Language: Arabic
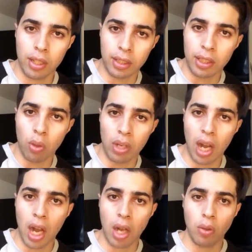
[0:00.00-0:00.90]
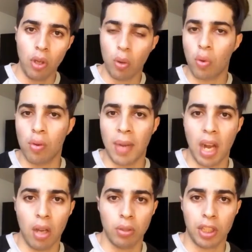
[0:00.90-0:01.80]
الدوله
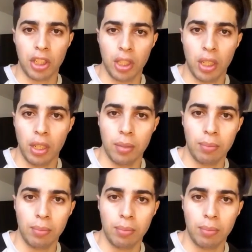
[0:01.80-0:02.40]
والحكومه وداكشي